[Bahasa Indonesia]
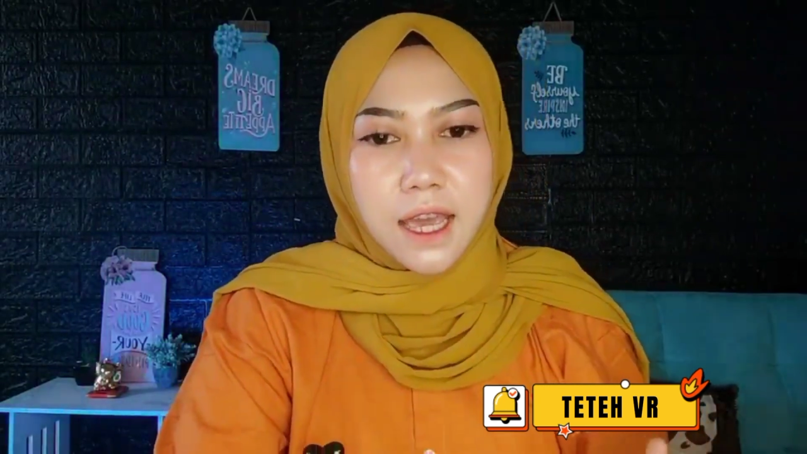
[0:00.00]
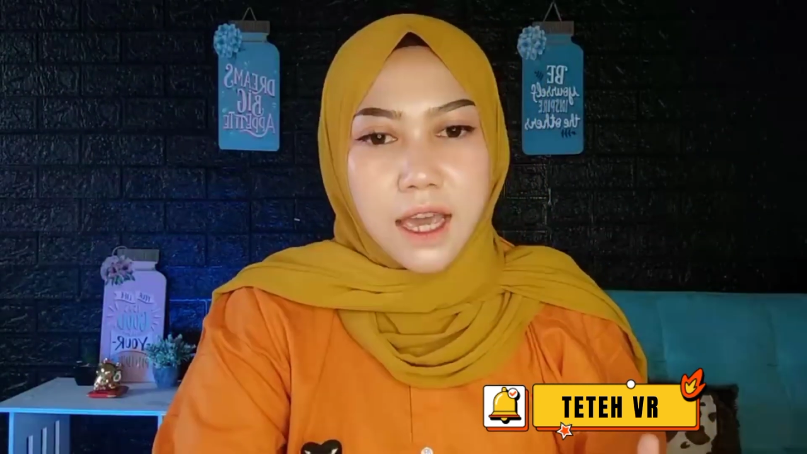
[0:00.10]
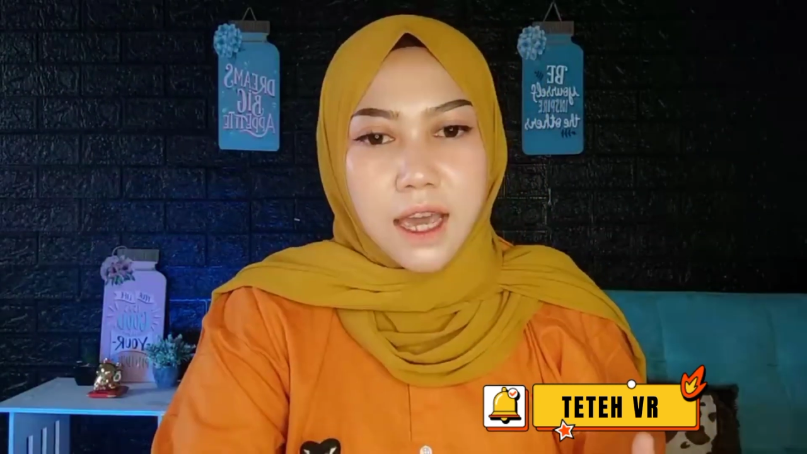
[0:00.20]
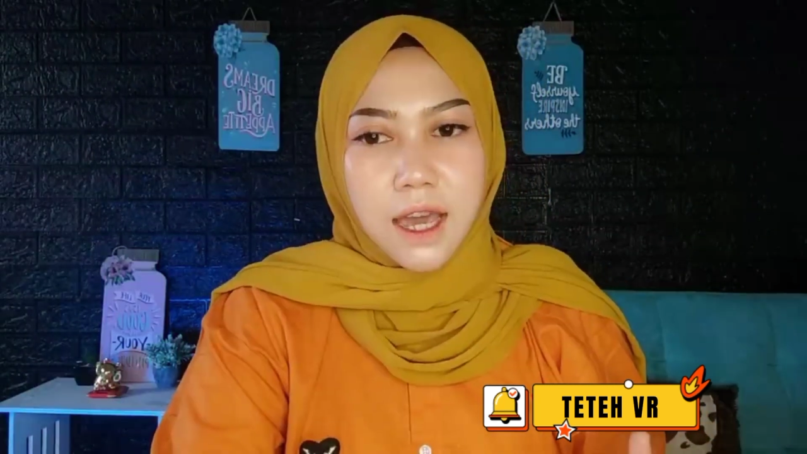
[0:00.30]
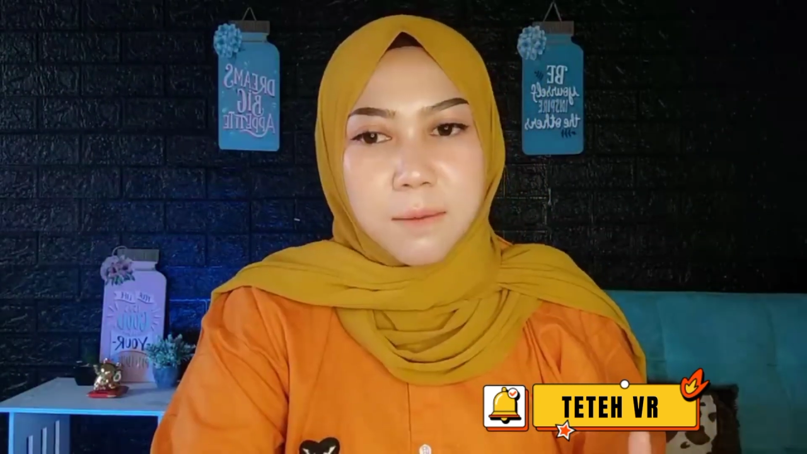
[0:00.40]

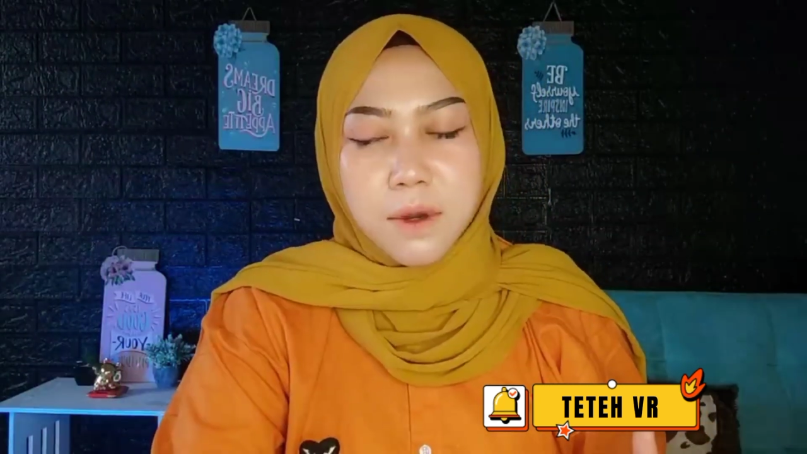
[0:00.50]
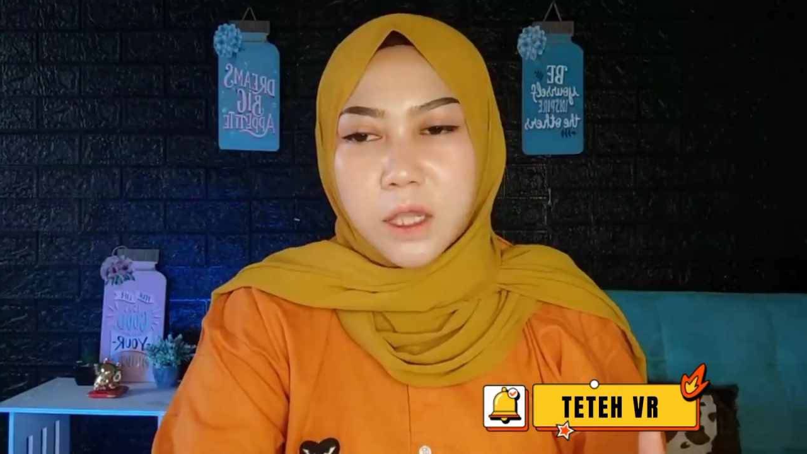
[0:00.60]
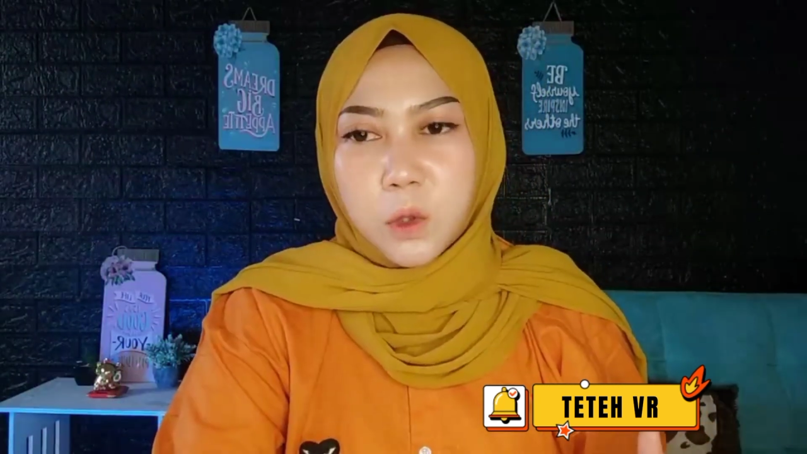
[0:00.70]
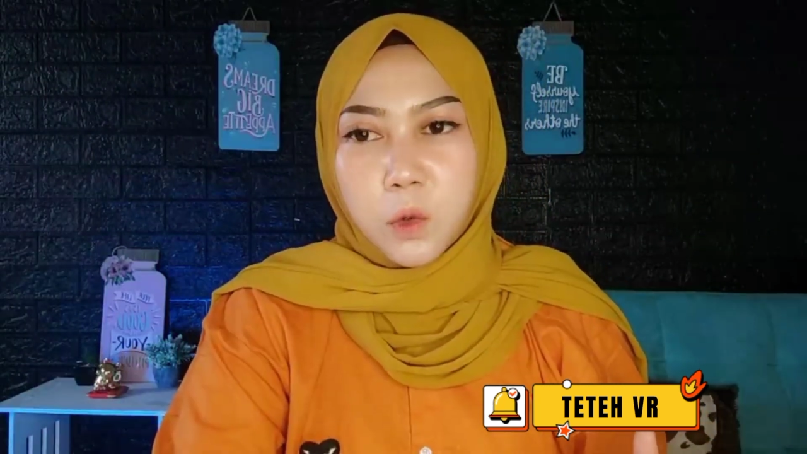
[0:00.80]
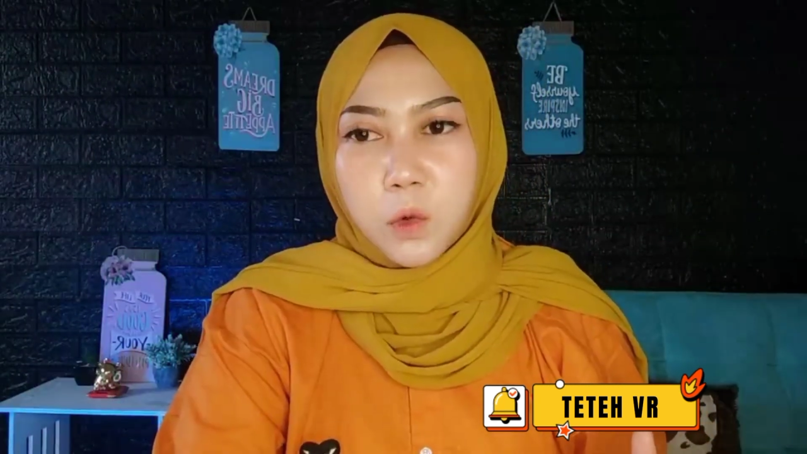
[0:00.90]

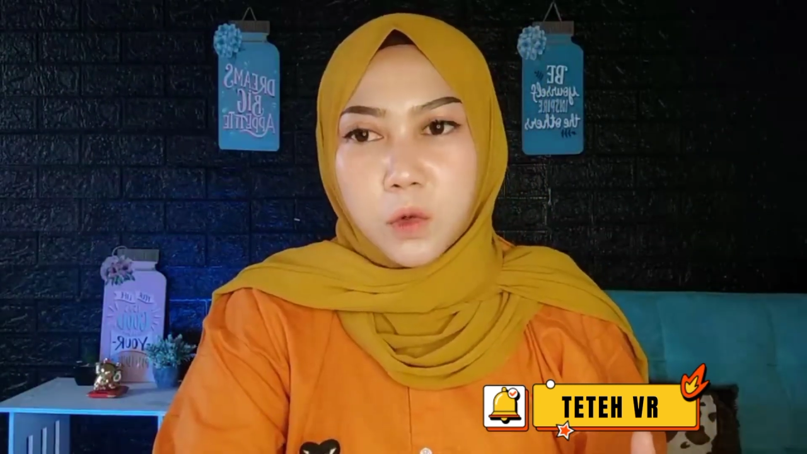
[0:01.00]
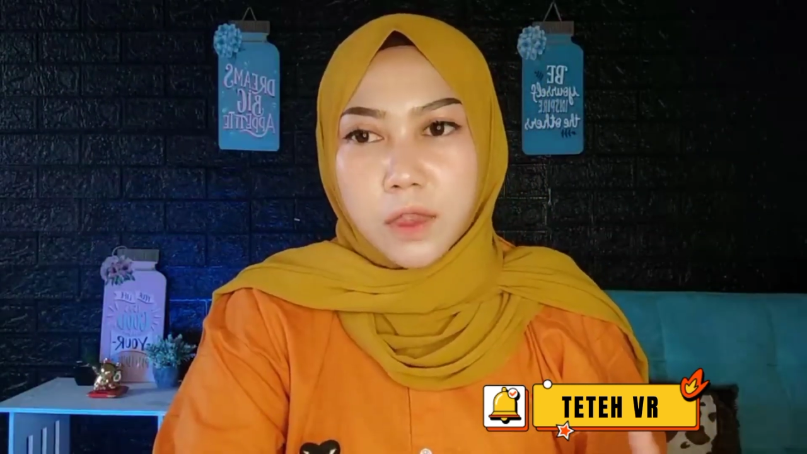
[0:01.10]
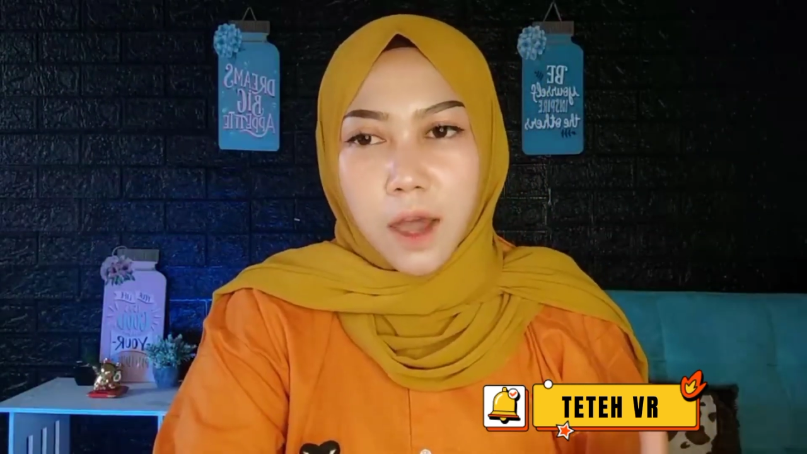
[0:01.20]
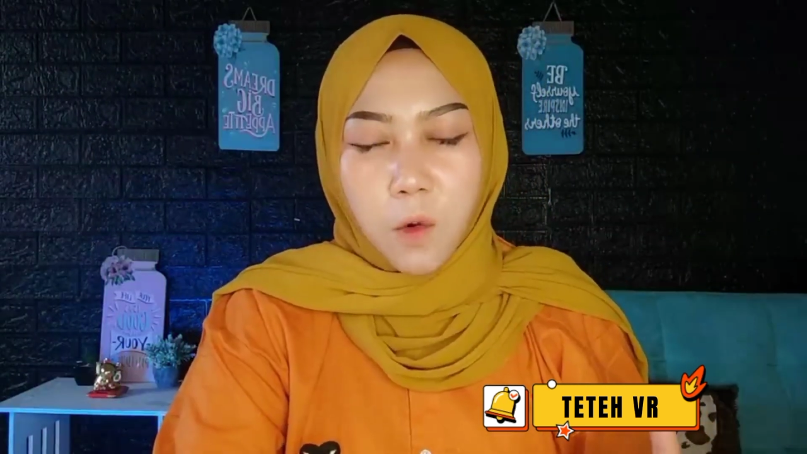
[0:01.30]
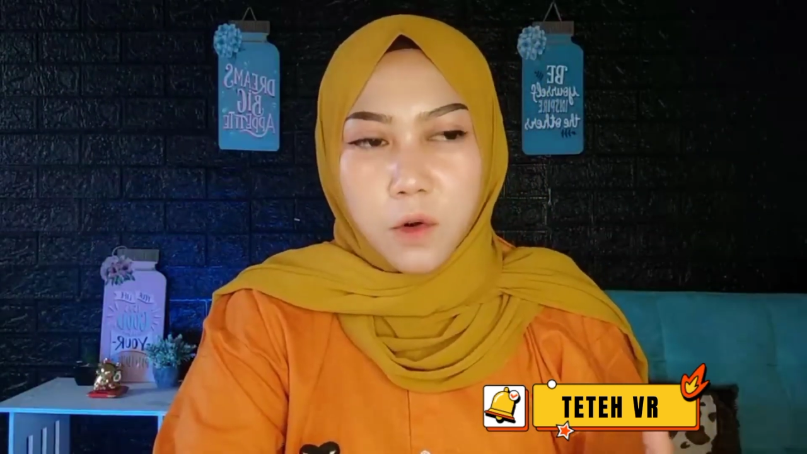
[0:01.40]
begitu tahu
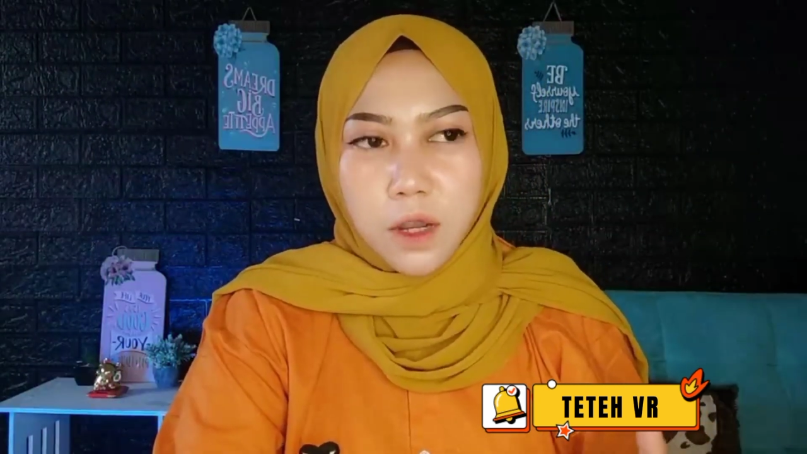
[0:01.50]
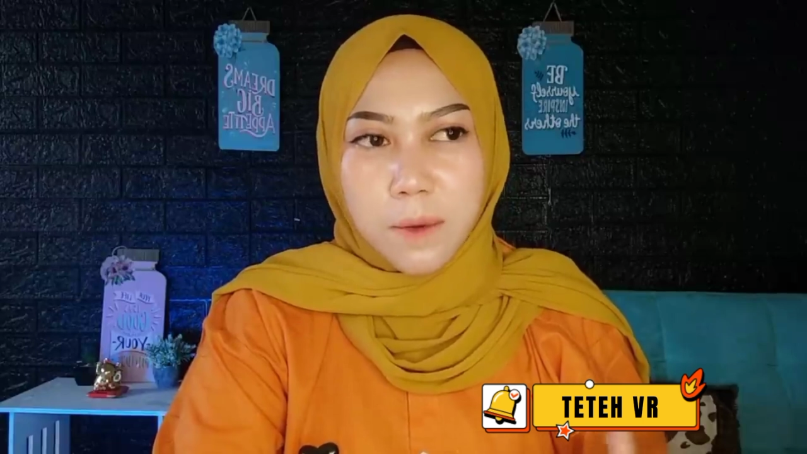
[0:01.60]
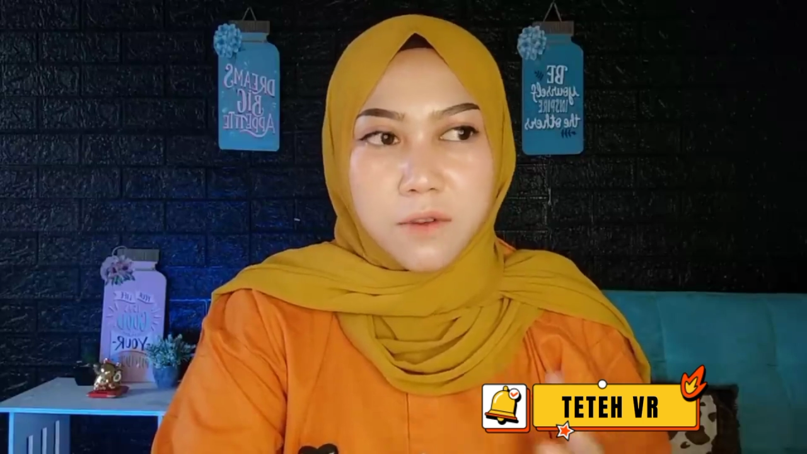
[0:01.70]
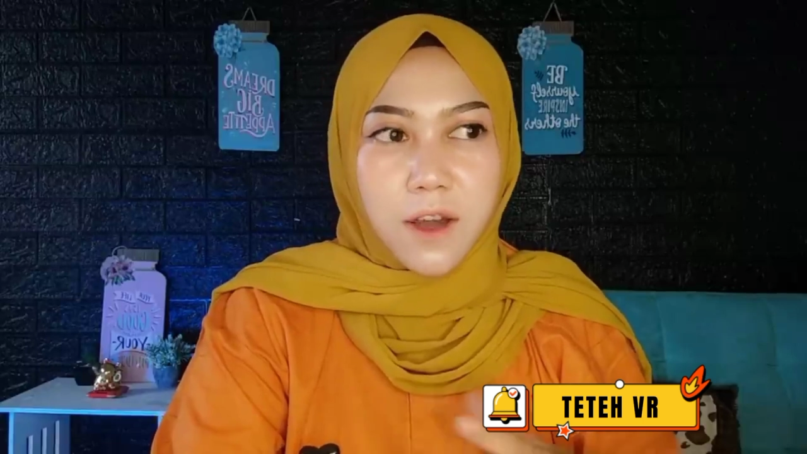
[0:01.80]
nih manfaatnya